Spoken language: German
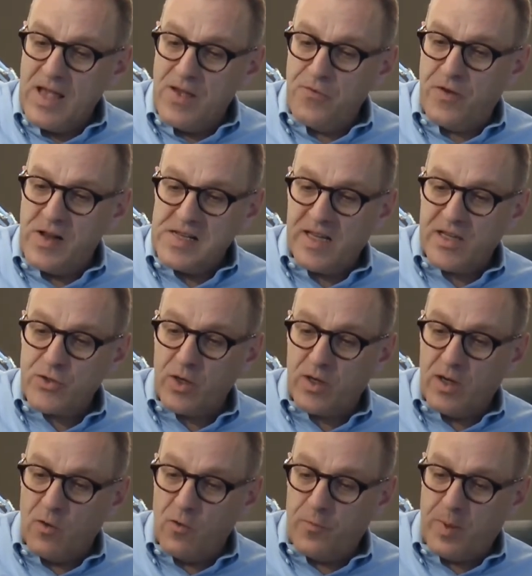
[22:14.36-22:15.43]
Fällt jetzt
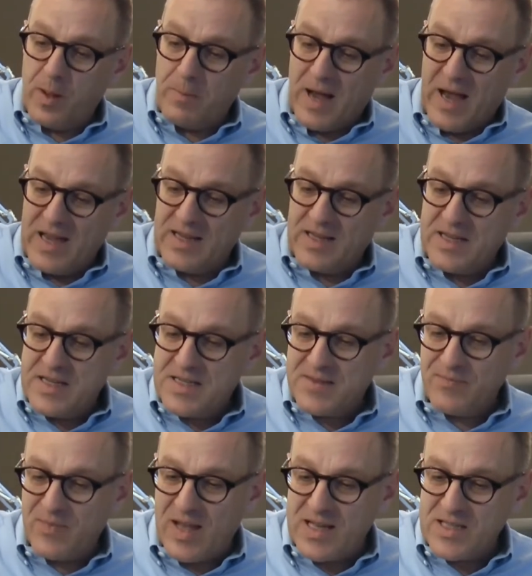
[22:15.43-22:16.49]
schon auf beim
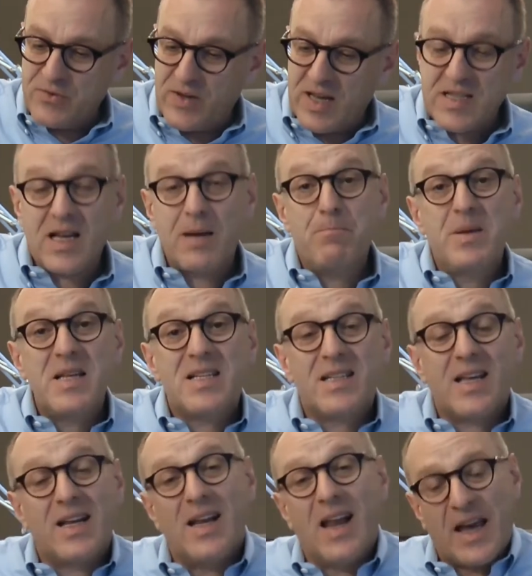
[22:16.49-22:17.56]
Eingießen, er ist vielleicht ein
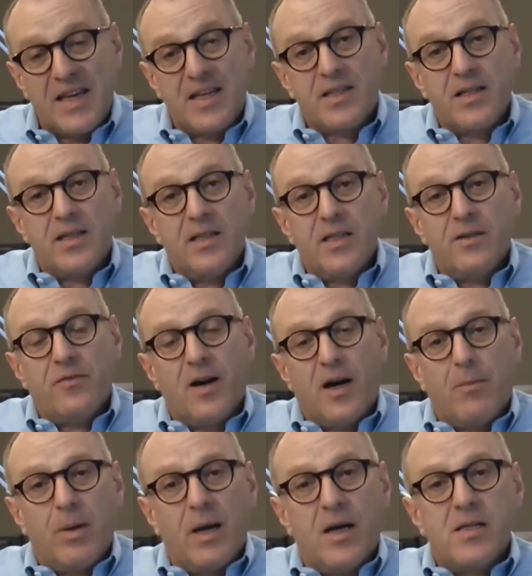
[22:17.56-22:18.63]
bisschen leichter in der
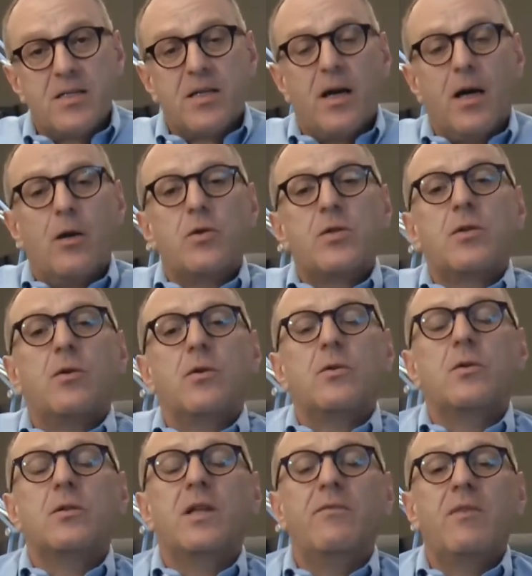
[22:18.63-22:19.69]
Farbe als der Alos
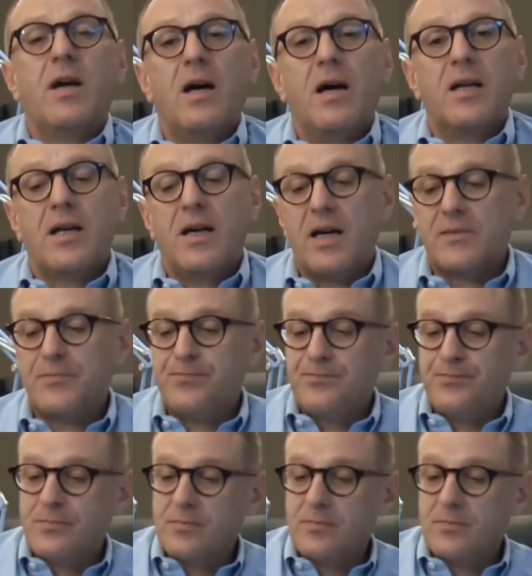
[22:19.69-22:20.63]
Corton, den wir gerade hatten.